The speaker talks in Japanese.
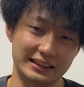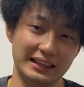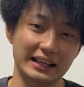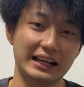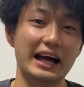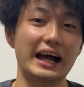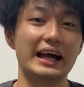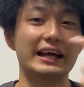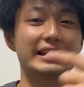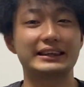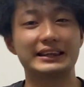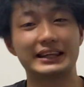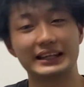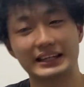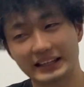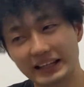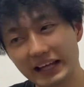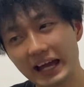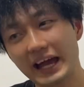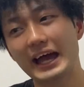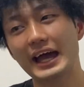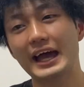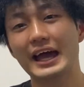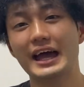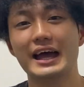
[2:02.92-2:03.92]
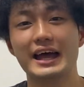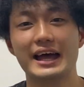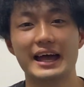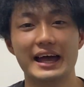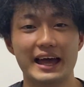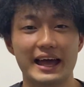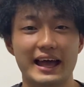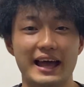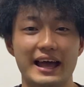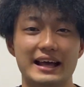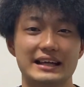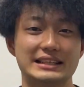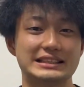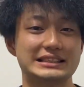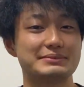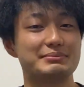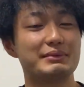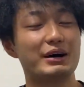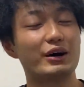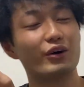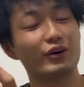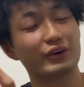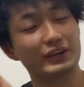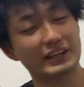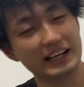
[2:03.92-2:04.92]
て帰ってきて、えー、
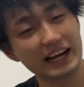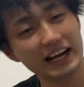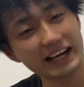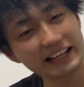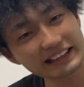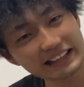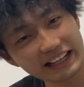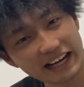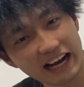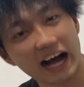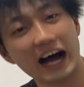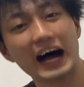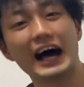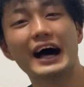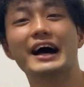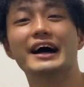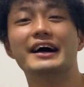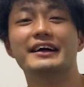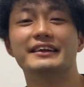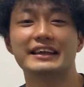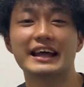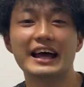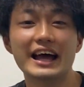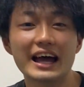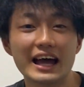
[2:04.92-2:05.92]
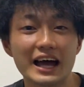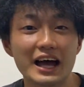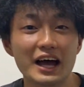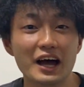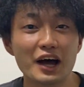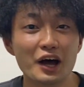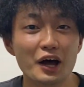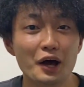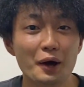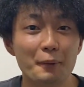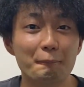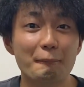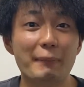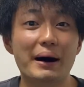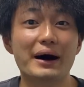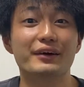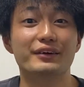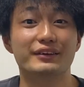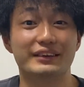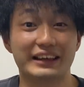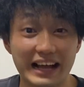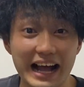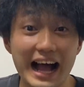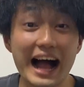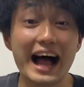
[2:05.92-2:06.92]
スマホ開いたら、ね、
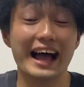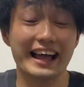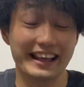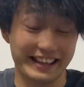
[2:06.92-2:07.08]
マルテが